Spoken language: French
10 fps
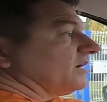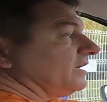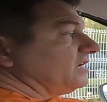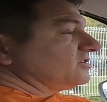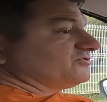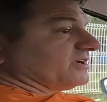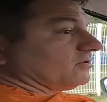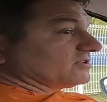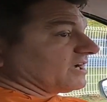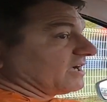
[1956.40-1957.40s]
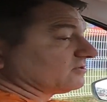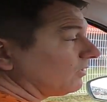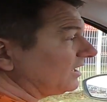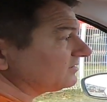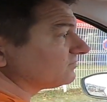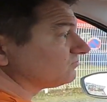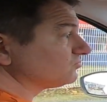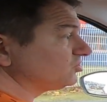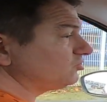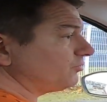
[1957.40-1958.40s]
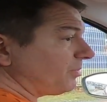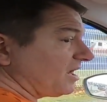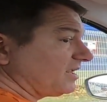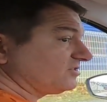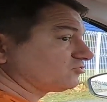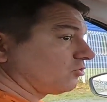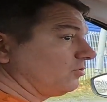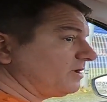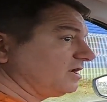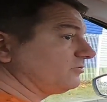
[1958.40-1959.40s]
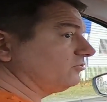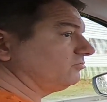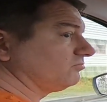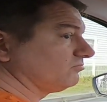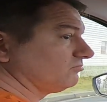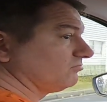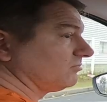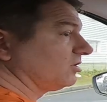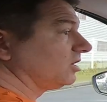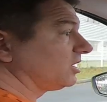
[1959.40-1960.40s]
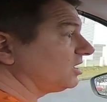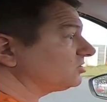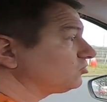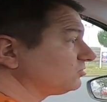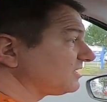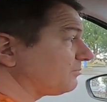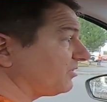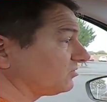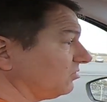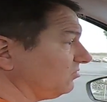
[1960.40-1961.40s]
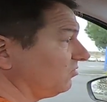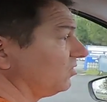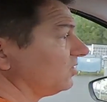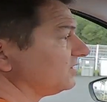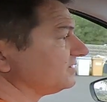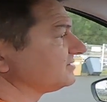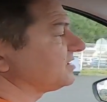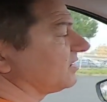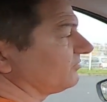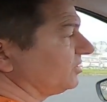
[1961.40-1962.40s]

Et là, je vais rentrer à droite. Si je suis pas à l'aise, je remets la une. Et là, chose importante, s'il y a un